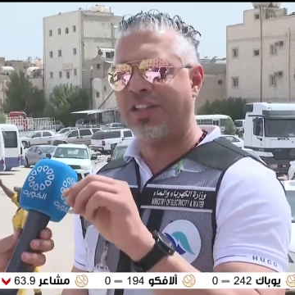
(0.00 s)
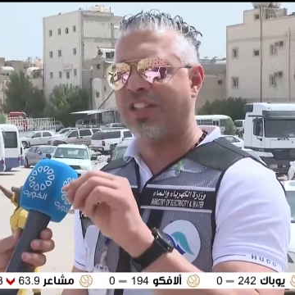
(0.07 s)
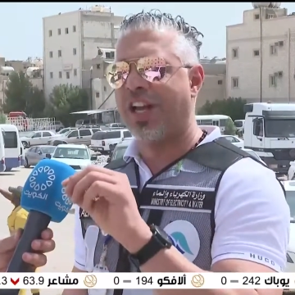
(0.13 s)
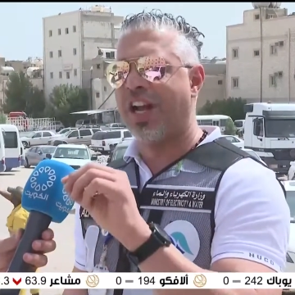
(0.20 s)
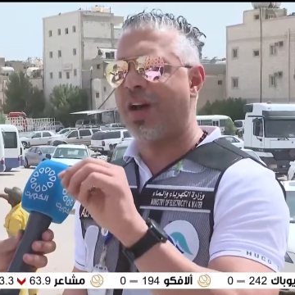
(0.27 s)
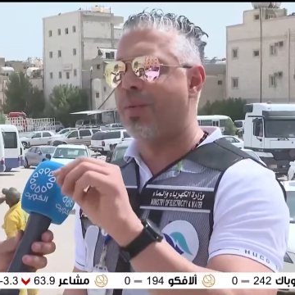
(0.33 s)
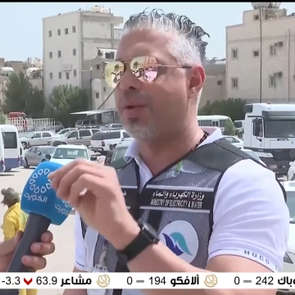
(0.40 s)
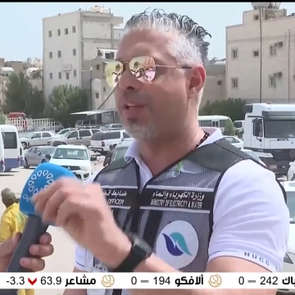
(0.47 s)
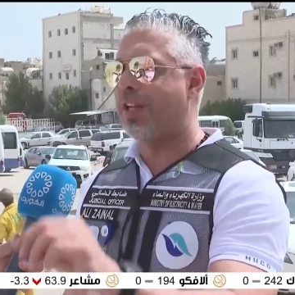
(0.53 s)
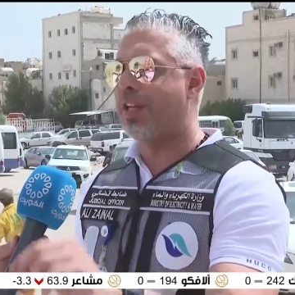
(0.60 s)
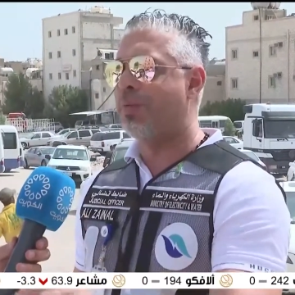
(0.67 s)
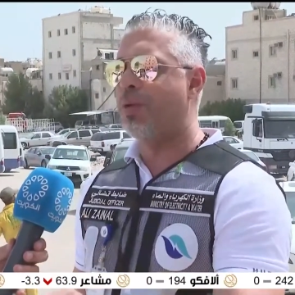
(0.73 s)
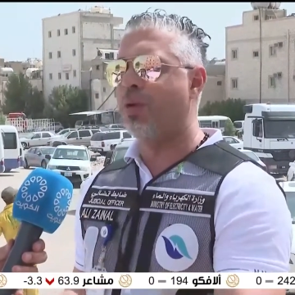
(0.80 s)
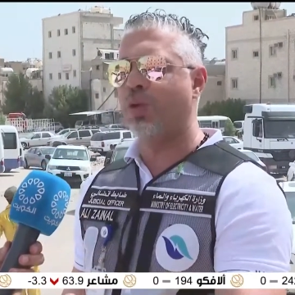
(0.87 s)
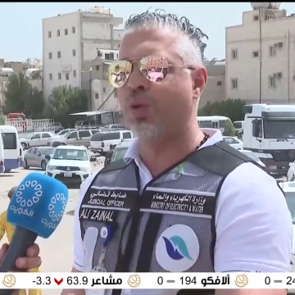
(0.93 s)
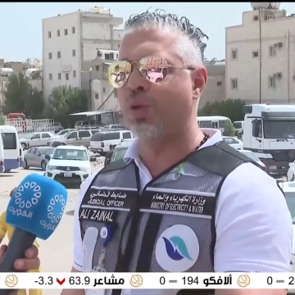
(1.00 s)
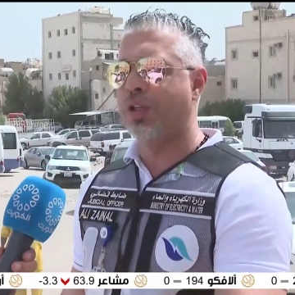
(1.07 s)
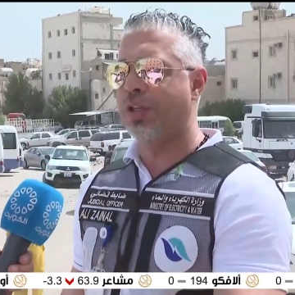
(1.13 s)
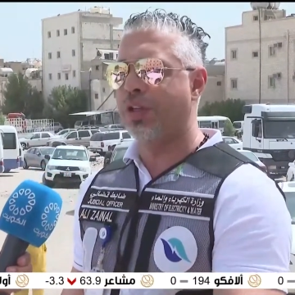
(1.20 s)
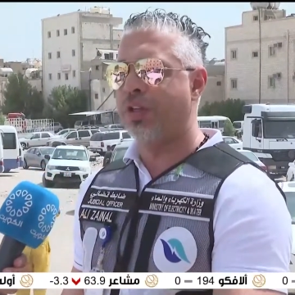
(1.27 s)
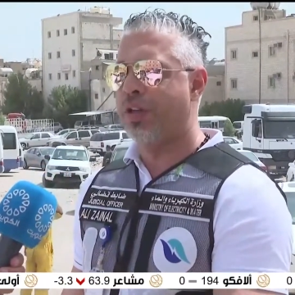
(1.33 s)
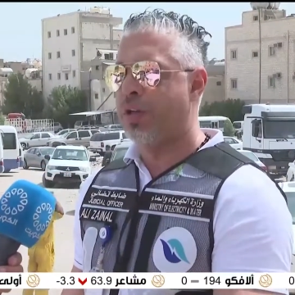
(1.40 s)
سلامه اللي
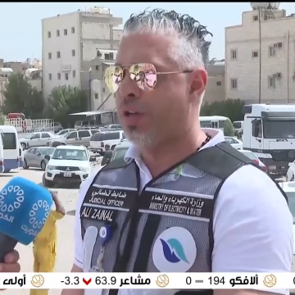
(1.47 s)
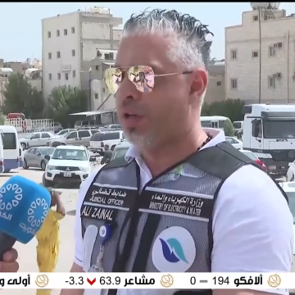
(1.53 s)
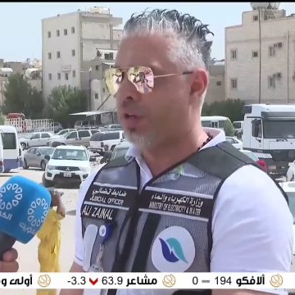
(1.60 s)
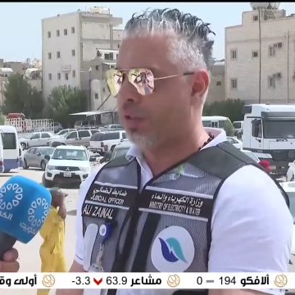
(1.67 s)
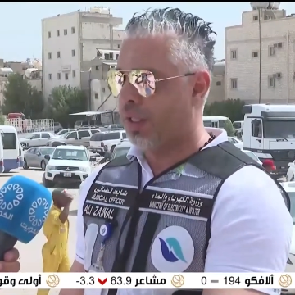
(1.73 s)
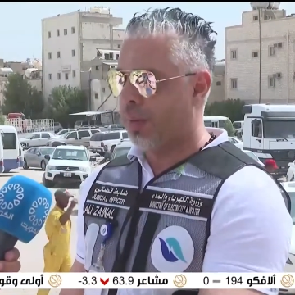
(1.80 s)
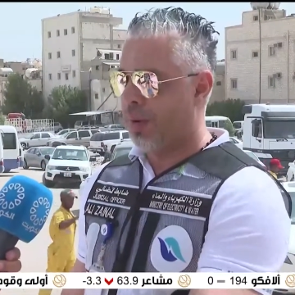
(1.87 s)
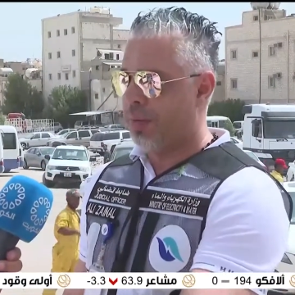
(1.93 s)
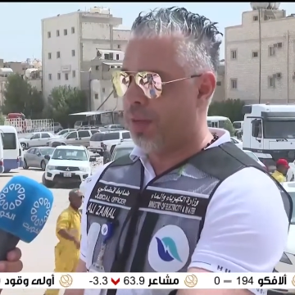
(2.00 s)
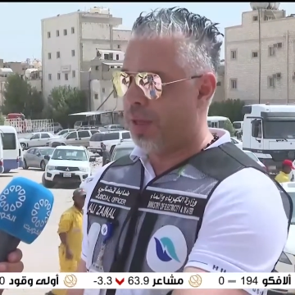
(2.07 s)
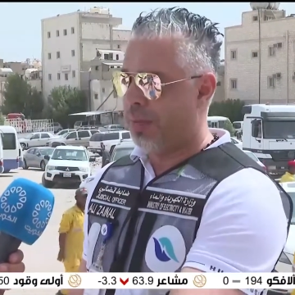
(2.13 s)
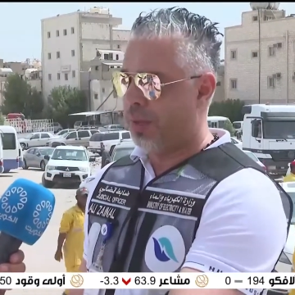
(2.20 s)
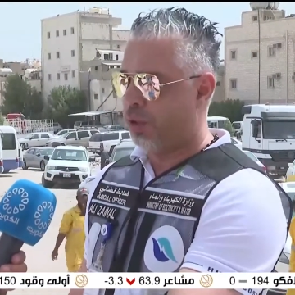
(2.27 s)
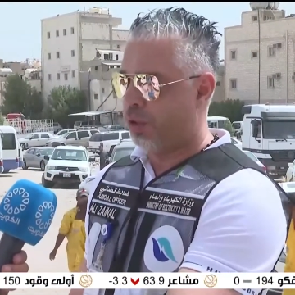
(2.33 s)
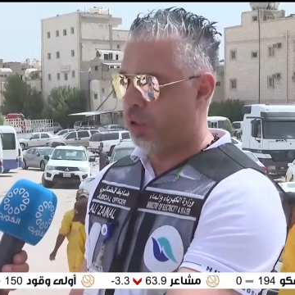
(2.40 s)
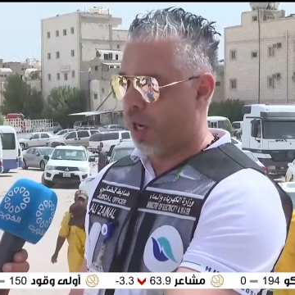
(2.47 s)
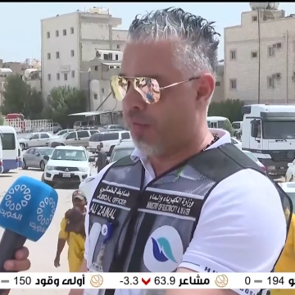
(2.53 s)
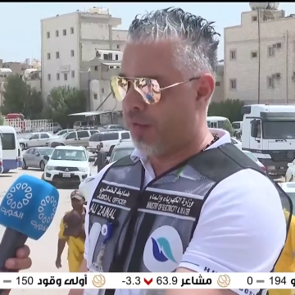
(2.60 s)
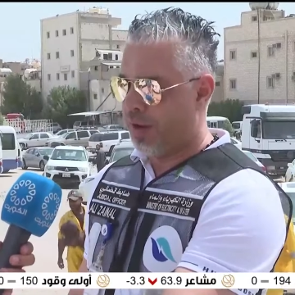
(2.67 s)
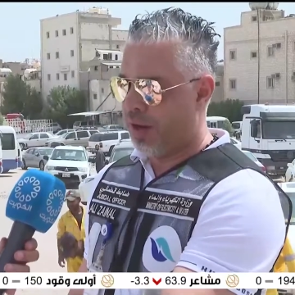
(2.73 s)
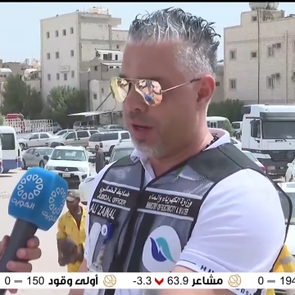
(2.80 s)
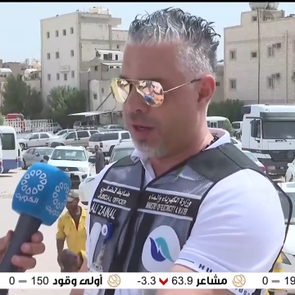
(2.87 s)
موجودين طبعا مثل ما انتم
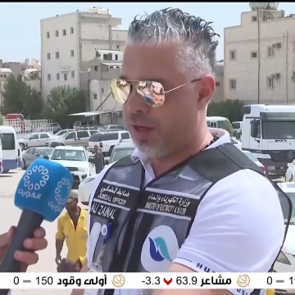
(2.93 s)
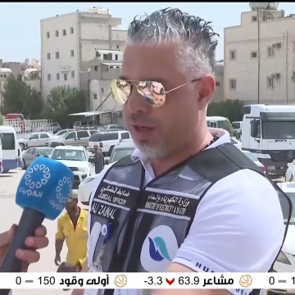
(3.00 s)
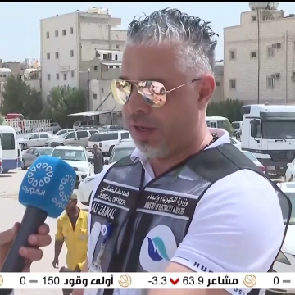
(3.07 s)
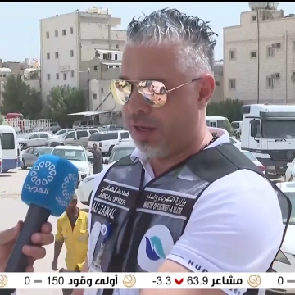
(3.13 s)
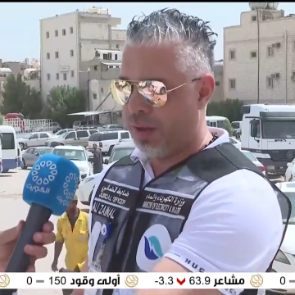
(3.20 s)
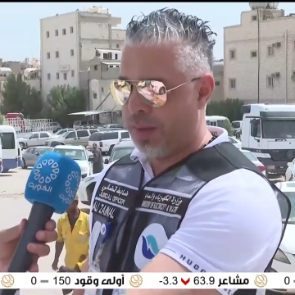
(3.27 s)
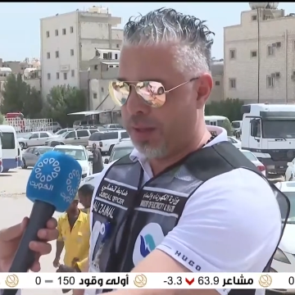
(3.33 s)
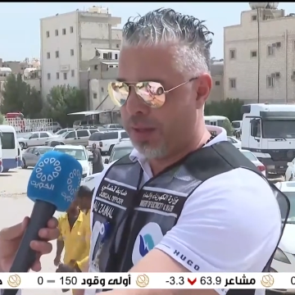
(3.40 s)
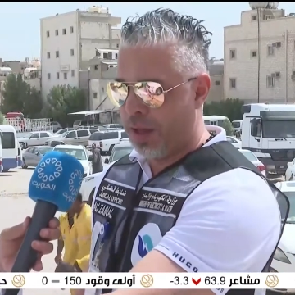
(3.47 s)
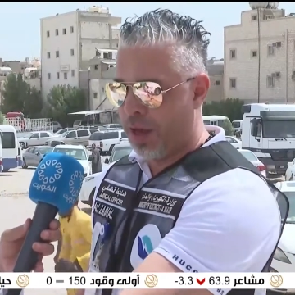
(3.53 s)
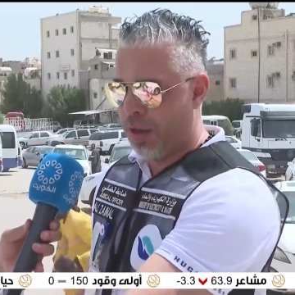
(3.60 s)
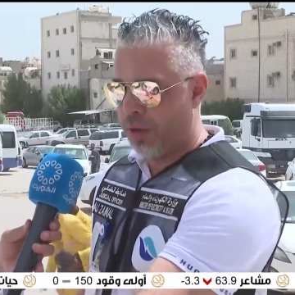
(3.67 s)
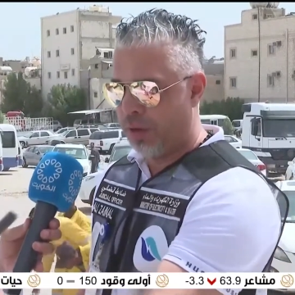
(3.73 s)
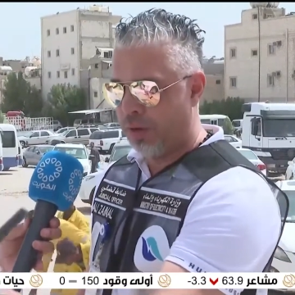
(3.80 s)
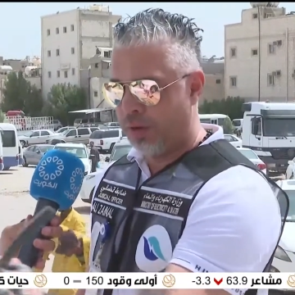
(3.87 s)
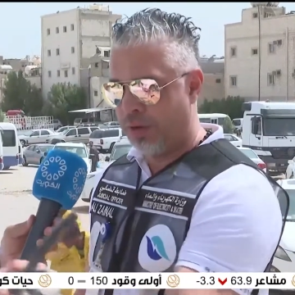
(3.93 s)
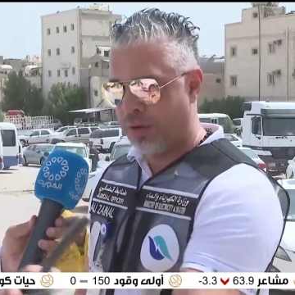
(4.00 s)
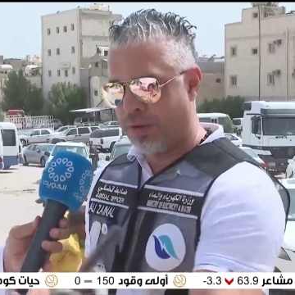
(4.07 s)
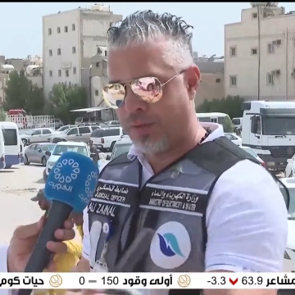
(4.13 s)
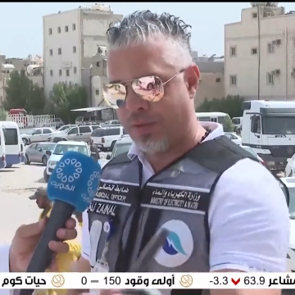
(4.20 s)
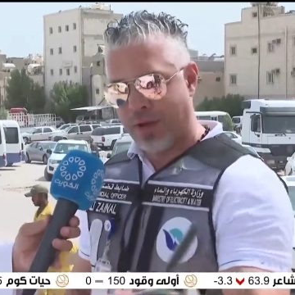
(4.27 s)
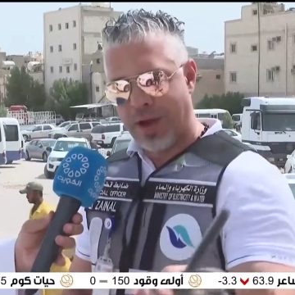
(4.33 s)
شايفين الحين اللي بيدنا هذول
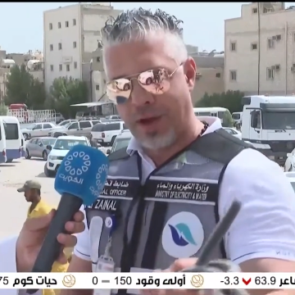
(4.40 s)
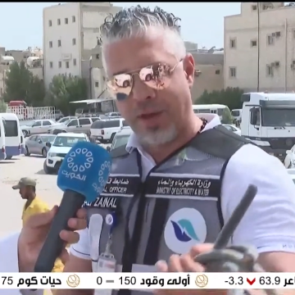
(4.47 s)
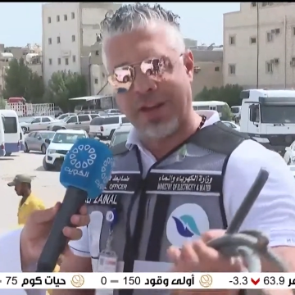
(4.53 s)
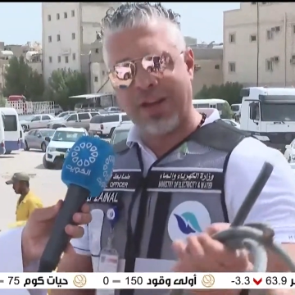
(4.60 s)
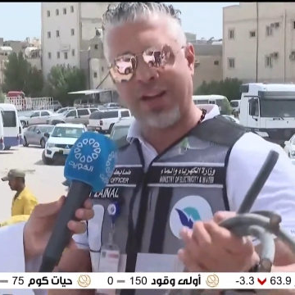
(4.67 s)
هذا